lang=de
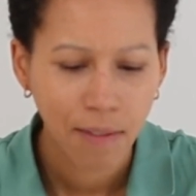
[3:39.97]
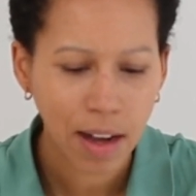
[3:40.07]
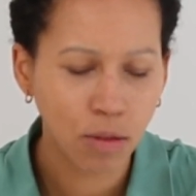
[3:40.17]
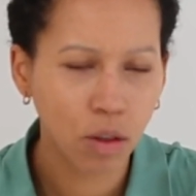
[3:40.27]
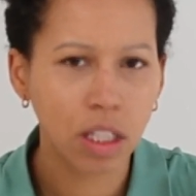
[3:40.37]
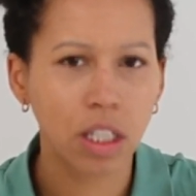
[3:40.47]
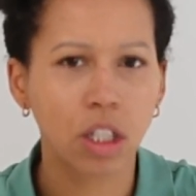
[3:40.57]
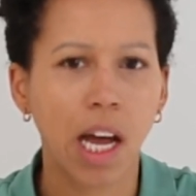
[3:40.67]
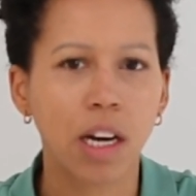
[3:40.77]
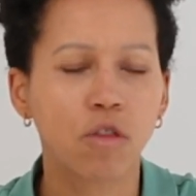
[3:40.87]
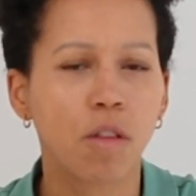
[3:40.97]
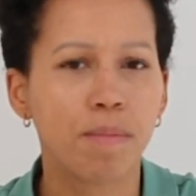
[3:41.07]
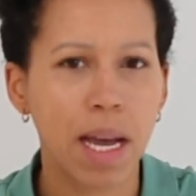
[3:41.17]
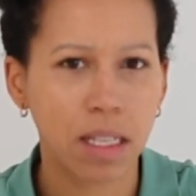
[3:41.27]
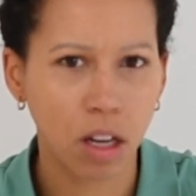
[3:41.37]
Was würde sich dadurch
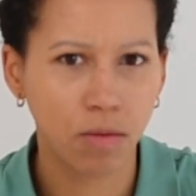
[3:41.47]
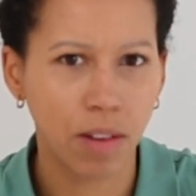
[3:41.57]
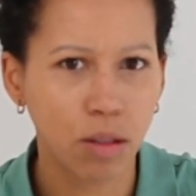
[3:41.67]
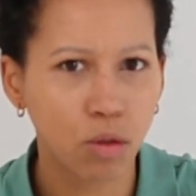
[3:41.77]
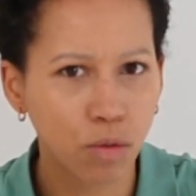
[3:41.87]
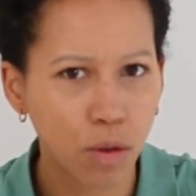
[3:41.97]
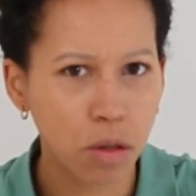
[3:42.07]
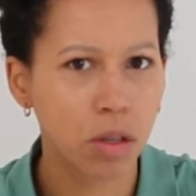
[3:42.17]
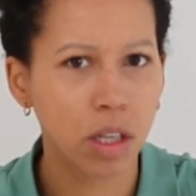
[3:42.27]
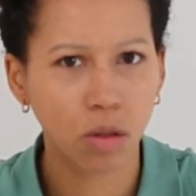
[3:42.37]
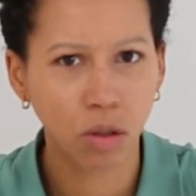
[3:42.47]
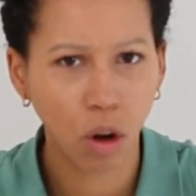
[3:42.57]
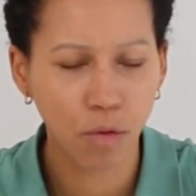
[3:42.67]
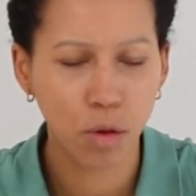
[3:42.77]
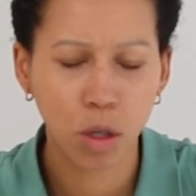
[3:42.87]
verbessern, wenn du es wüsstest und
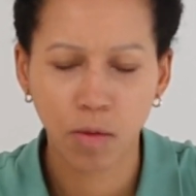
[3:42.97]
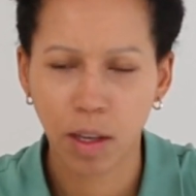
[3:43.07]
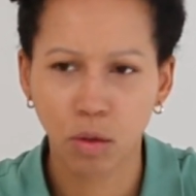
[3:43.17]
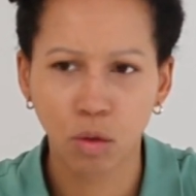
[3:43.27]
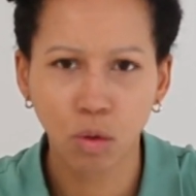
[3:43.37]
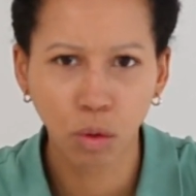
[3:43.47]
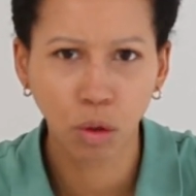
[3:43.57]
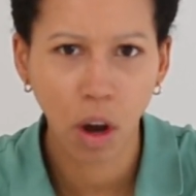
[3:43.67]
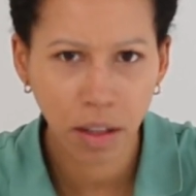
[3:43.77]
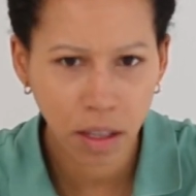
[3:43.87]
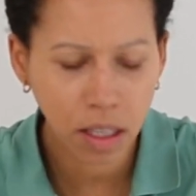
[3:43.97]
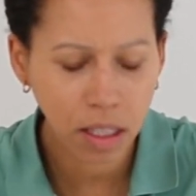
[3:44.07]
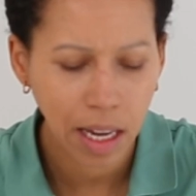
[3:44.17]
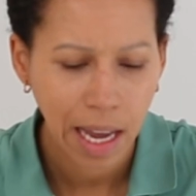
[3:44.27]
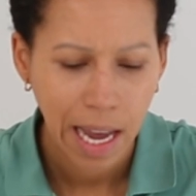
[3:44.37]
auch wüsstest, was du tun
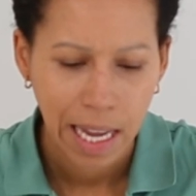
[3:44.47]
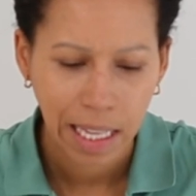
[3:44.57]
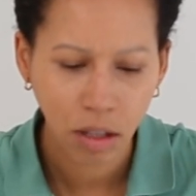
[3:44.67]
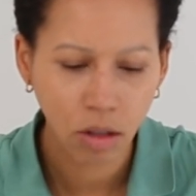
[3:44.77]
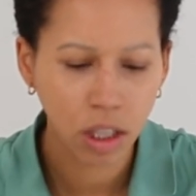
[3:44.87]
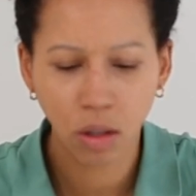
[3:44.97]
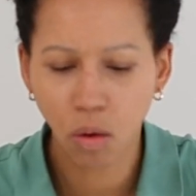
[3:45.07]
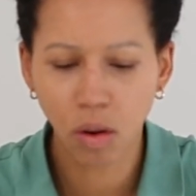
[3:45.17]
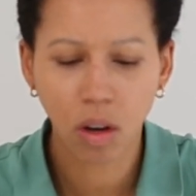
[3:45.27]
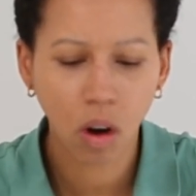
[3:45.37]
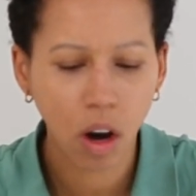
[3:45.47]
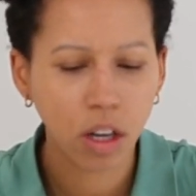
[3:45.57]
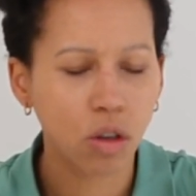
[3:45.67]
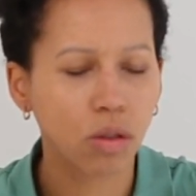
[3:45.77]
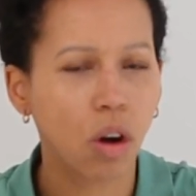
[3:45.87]
könntest? Natürlich die
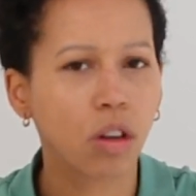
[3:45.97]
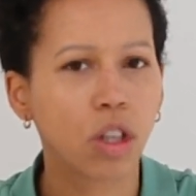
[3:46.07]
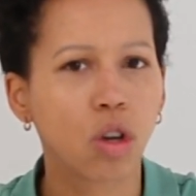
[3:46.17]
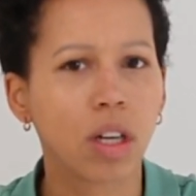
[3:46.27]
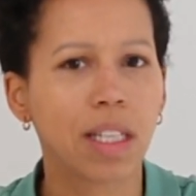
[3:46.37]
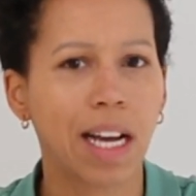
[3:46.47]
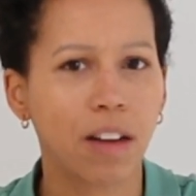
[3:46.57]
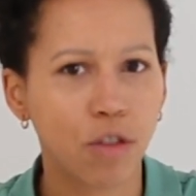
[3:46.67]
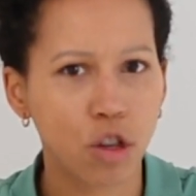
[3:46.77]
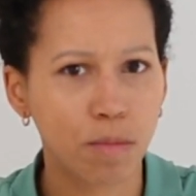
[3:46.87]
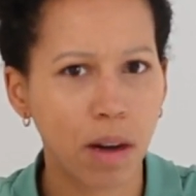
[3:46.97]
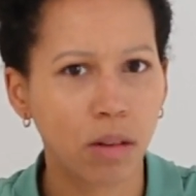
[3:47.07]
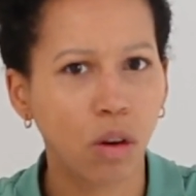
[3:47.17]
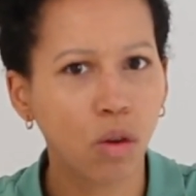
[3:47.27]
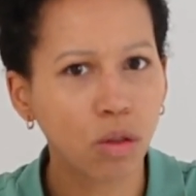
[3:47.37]
Ohrgeräusche und auch die
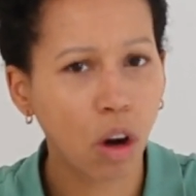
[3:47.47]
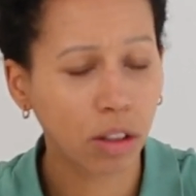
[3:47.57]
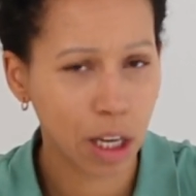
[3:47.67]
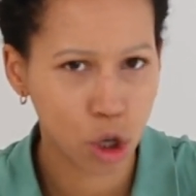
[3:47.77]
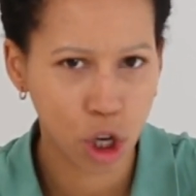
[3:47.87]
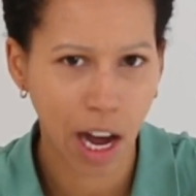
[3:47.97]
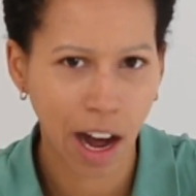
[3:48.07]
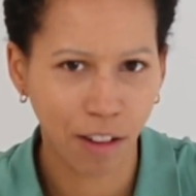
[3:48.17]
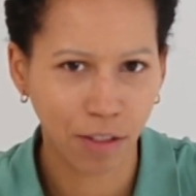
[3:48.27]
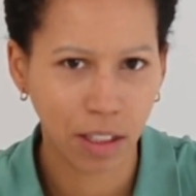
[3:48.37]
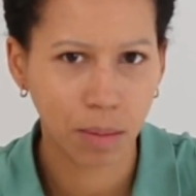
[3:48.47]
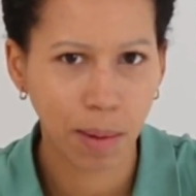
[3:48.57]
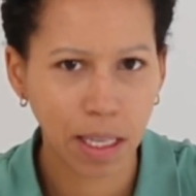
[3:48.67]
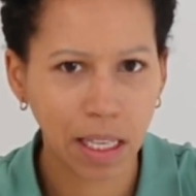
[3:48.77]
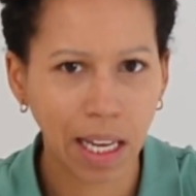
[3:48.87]
Schulter-Nackenverspannung und auch der Schlaf. Das ist
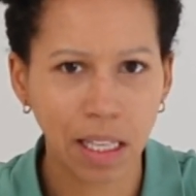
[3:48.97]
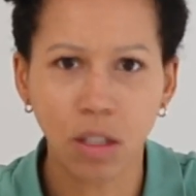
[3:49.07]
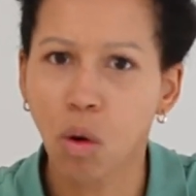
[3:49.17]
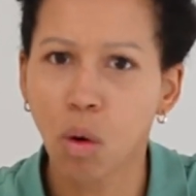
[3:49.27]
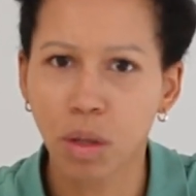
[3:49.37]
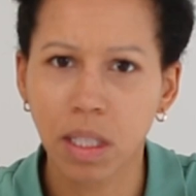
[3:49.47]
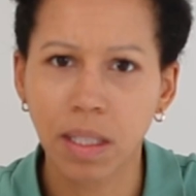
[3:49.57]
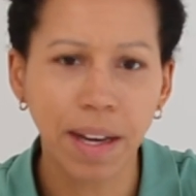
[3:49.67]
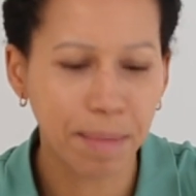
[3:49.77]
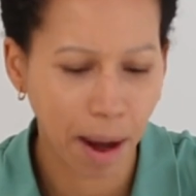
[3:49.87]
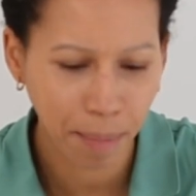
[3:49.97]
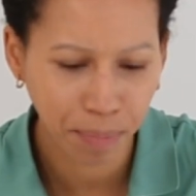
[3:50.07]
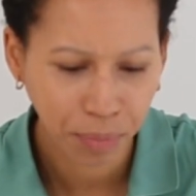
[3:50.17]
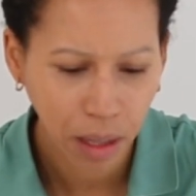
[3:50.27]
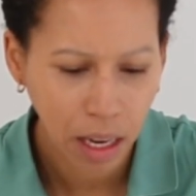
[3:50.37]
bei dir ein ganz großes Thema.